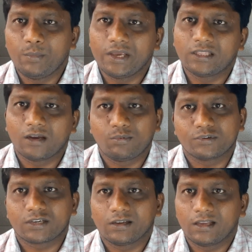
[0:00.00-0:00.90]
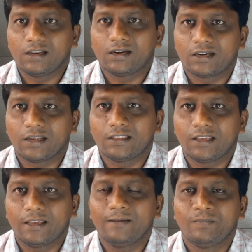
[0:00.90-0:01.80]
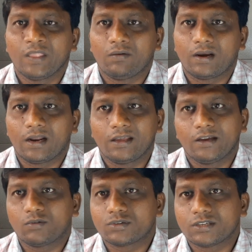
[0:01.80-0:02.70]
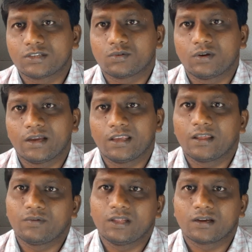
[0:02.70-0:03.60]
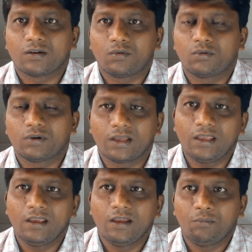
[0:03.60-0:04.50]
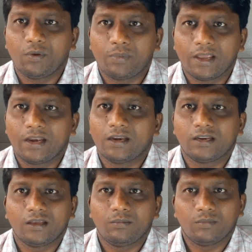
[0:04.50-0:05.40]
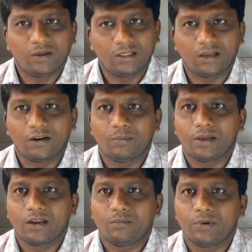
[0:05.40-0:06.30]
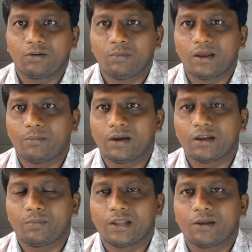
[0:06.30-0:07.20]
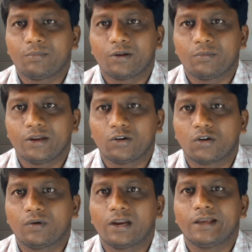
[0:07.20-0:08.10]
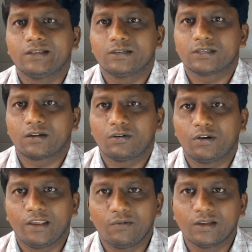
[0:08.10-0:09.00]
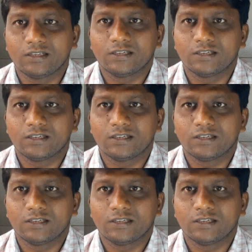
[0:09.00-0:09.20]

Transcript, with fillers: మిగతా పోస్టులకు వెళ్ళినట్లయితే వాళ్ళు అడిగే క్వశ్చన్స్ కూడా ఇదే విధంగా ఉంటున్నాయి మీ పేరేంటి మీ తండ్రి పేరేం పేరు మీ అమ్మగారి పేరేం పేరు మీ ఇంట్లో వాళ్ళు ఏం చేస్తారు నీవేం